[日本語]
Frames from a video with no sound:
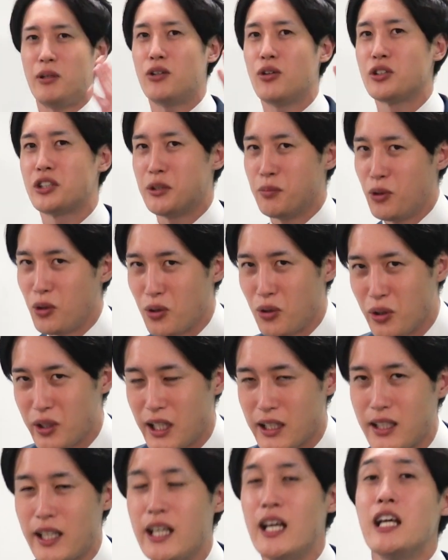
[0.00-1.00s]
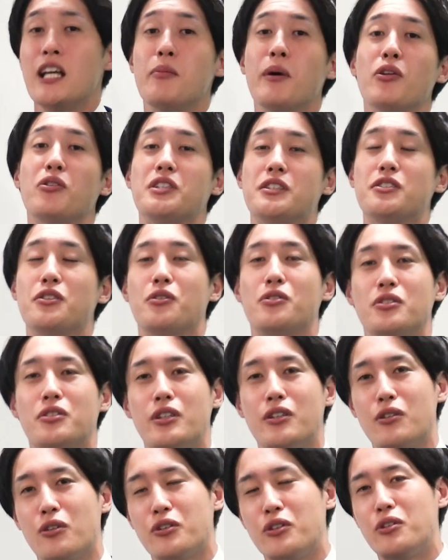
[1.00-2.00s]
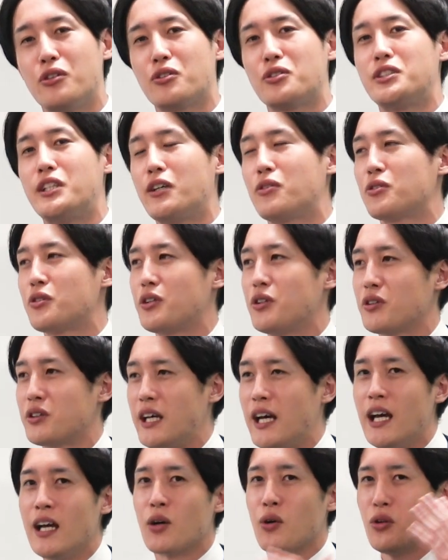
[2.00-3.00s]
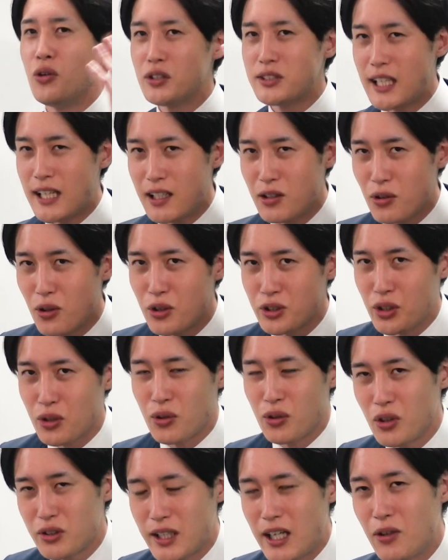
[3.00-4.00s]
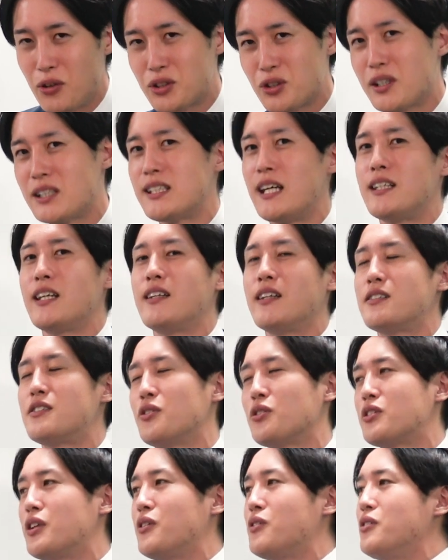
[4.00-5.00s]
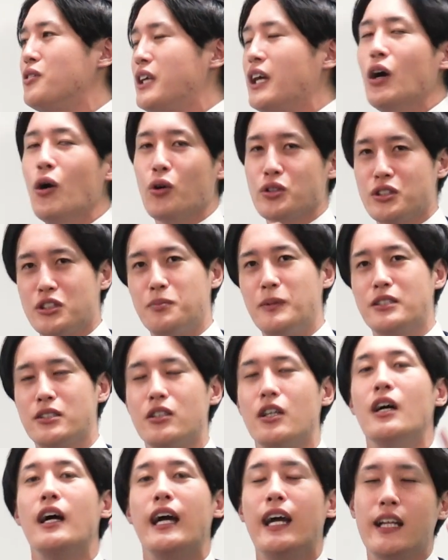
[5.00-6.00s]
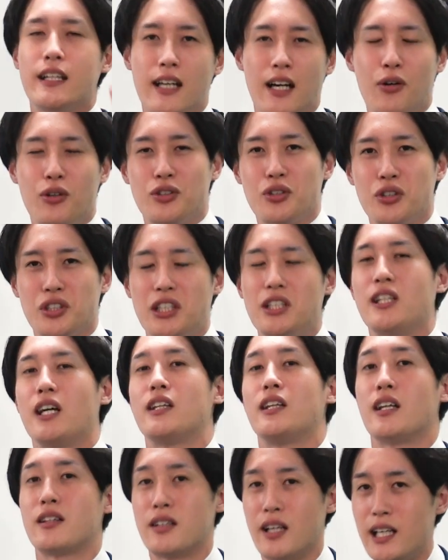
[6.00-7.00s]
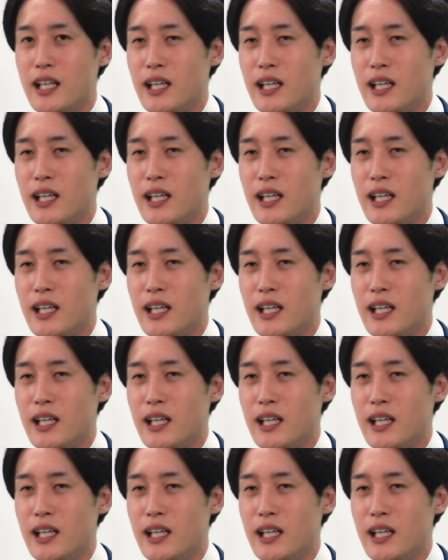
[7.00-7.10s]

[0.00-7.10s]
君の志望校であったり今の実力っていうのを入力していくことによってこの参考書この単語帳が最適ですよっていう風にお勧めする英単語帳診断であった